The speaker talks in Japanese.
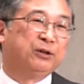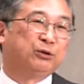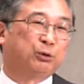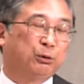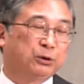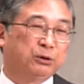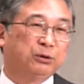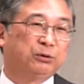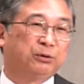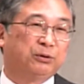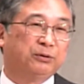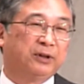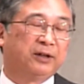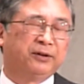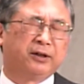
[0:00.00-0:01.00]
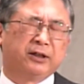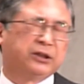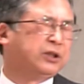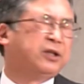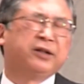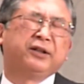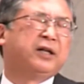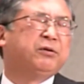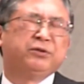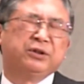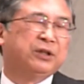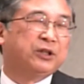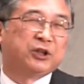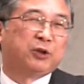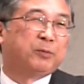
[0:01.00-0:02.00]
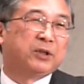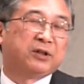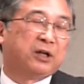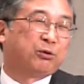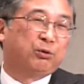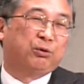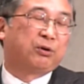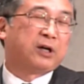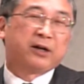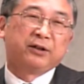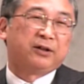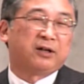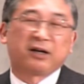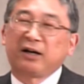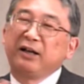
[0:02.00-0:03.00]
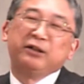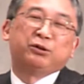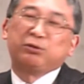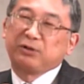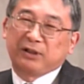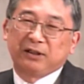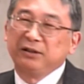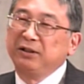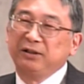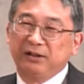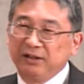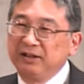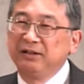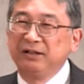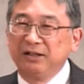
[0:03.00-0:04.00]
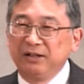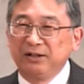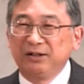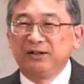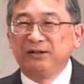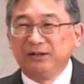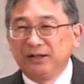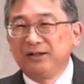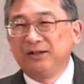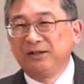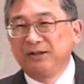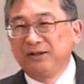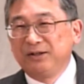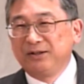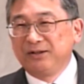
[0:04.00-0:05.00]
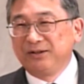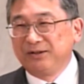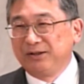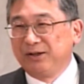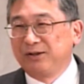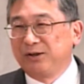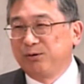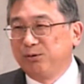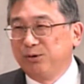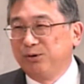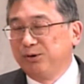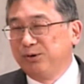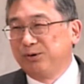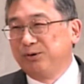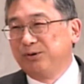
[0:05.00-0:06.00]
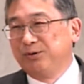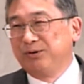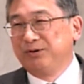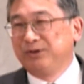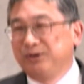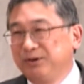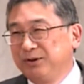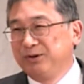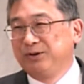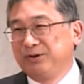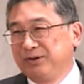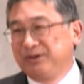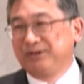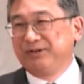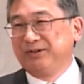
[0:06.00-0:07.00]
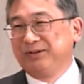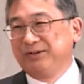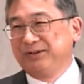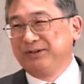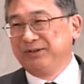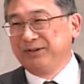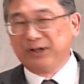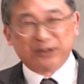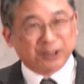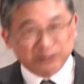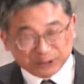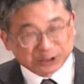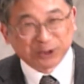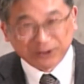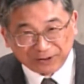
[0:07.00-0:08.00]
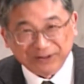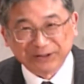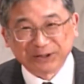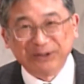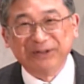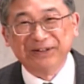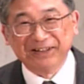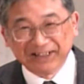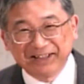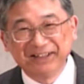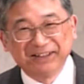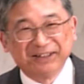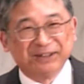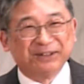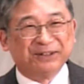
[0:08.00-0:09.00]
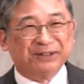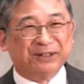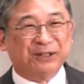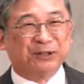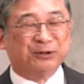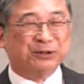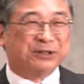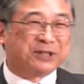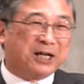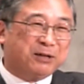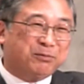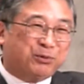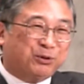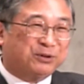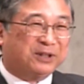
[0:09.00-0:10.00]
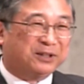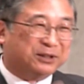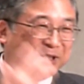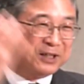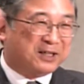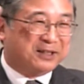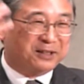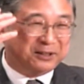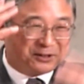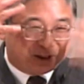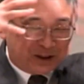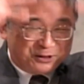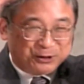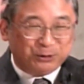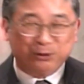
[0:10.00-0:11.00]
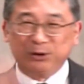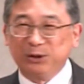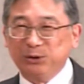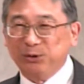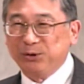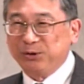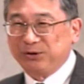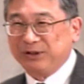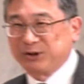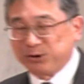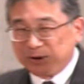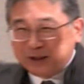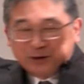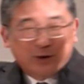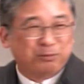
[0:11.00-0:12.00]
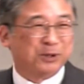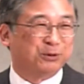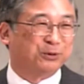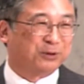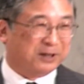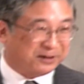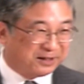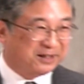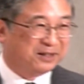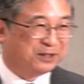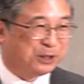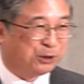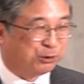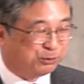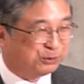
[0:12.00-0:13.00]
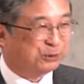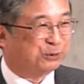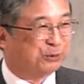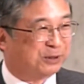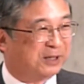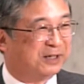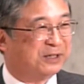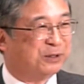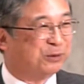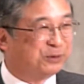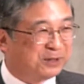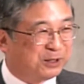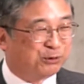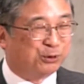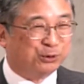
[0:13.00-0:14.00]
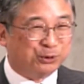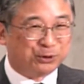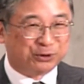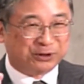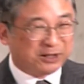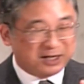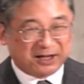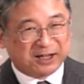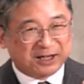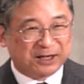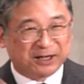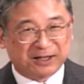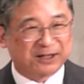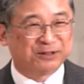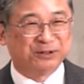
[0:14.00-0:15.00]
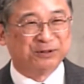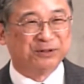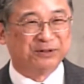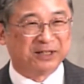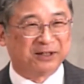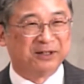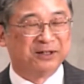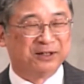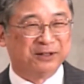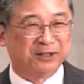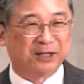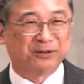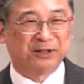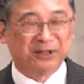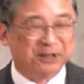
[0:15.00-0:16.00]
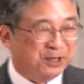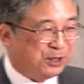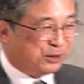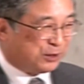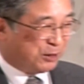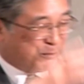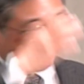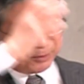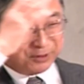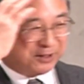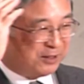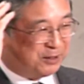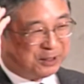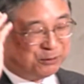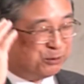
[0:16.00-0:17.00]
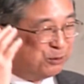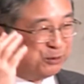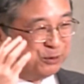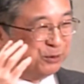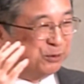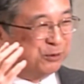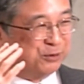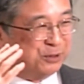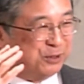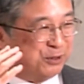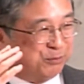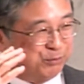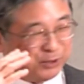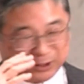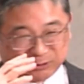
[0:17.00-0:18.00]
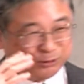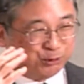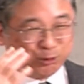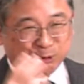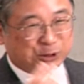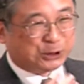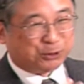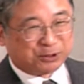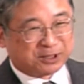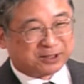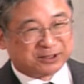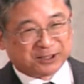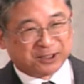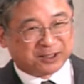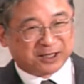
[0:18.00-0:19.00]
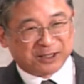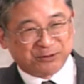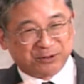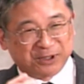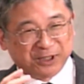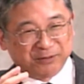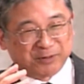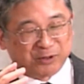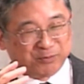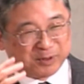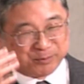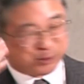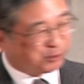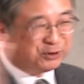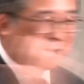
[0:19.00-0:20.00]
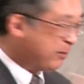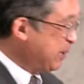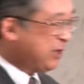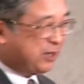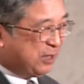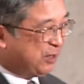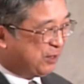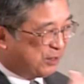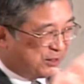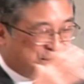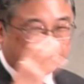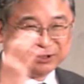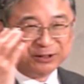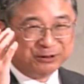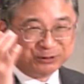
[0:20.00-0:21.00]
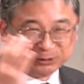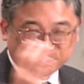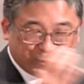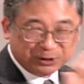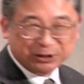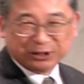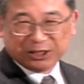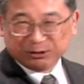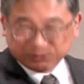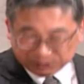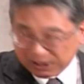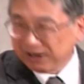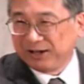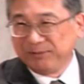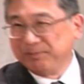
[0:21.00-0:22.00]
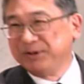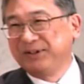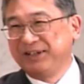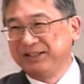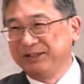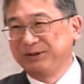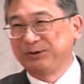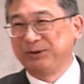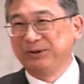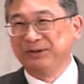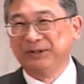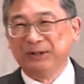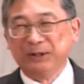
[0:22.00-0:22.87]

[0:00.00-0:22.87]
そうするとなんだか知らないうちにいつの間にかこう体が改造されててねねなんかこうなんかあるでしょうそういうふうにね。なんかでサイボーグなど機械になってねすごい能力が空が飛べるとかね火を吹くとかいろんなこう能力がはあっていうふうにななって君はねあのブラックゴーストから世界の平和を守るために生きるんだみたいにそういう